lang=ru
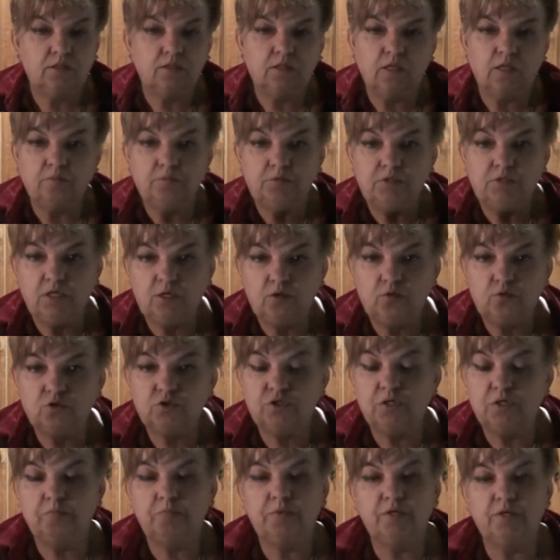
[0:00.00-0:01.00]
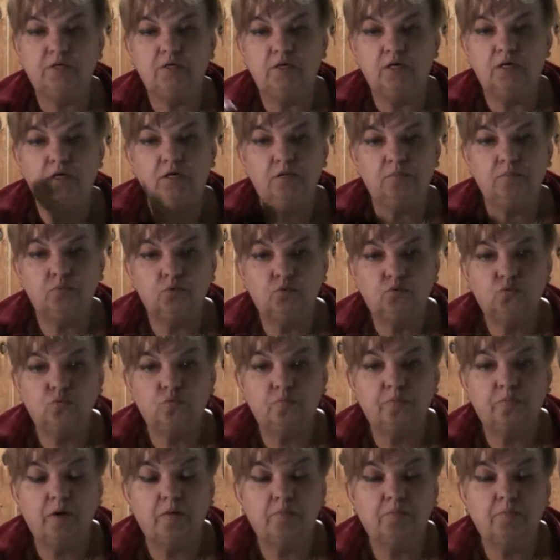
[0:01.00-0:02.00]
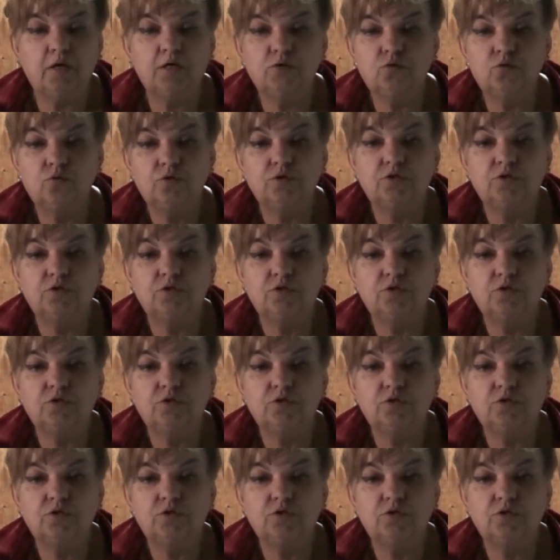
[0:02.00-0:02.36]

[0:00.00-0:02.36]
Там сережки приклеили, пудру, помаду.